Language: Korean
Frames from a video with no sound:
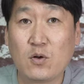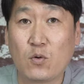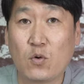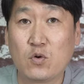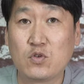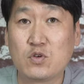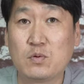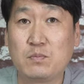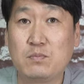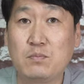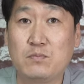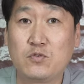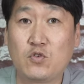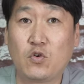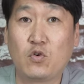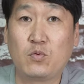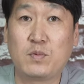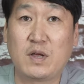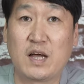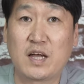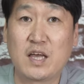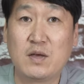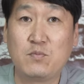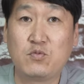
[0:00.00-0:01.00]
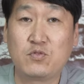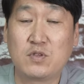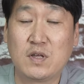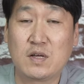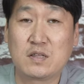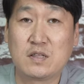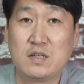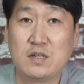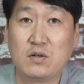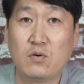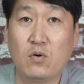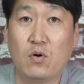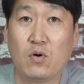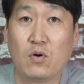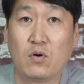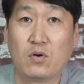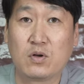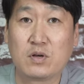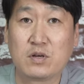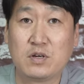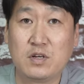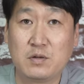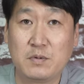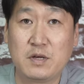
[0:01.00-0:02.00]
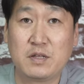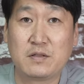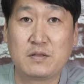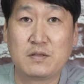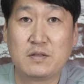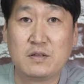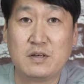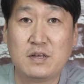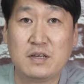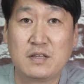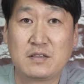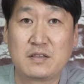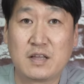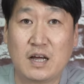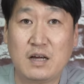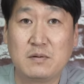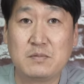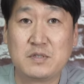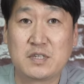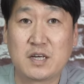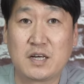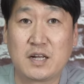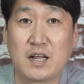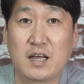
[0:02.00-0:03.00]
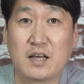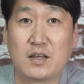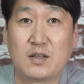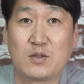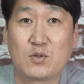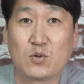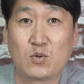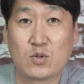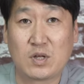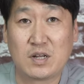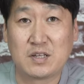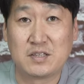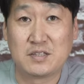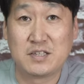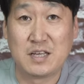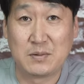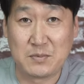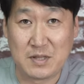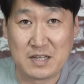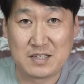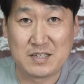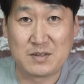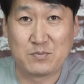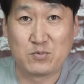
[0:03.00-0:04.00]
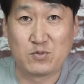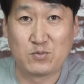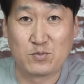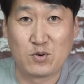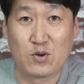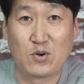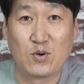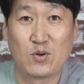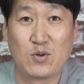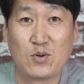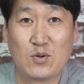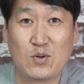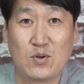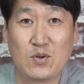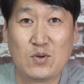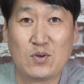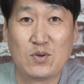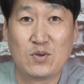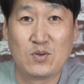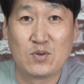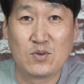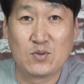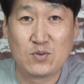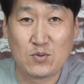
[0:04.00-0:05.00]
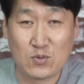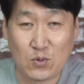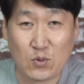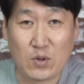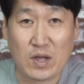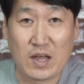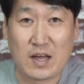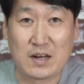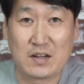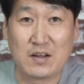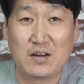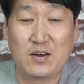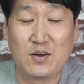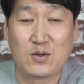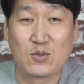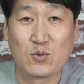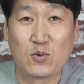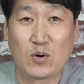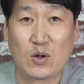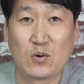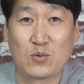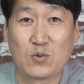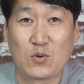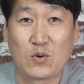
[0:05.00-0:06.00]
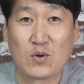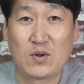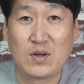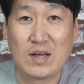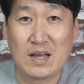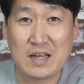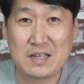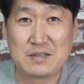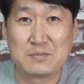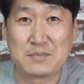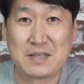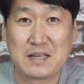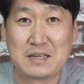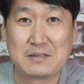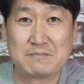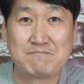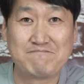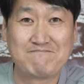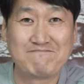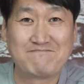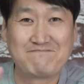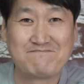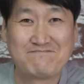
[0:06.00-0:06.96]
그 점 조금 양해 부탁드리고 그러면 다음 이 시간에 또 다른 재미난 제품으로 소개하러 돌아오도록 하겠습니다.